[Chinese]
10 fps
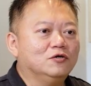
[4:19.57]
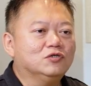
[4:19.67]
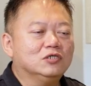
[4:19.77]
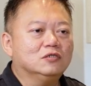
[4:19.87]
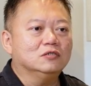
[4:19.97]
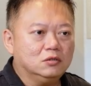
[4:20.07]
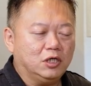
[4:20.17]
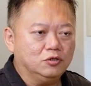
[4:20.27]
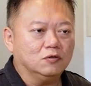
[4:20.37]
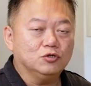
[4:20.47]
尤其是
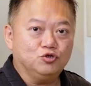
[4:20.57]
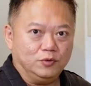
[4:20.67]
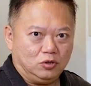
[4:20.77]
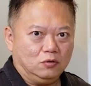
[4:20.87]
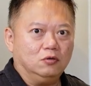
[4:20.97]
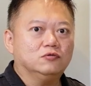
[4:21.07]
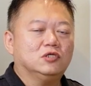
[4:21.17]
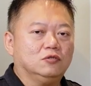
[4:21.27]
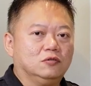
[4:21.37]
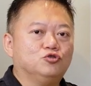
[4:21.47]
天同跟巨门同工，或
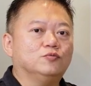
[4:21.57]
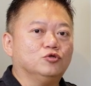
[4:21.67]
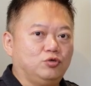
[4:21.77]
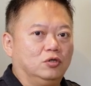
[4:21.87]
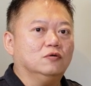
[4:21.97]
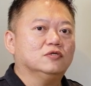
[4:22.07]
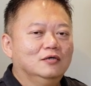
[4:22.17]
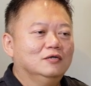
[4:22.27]
天同跟巨门对攻的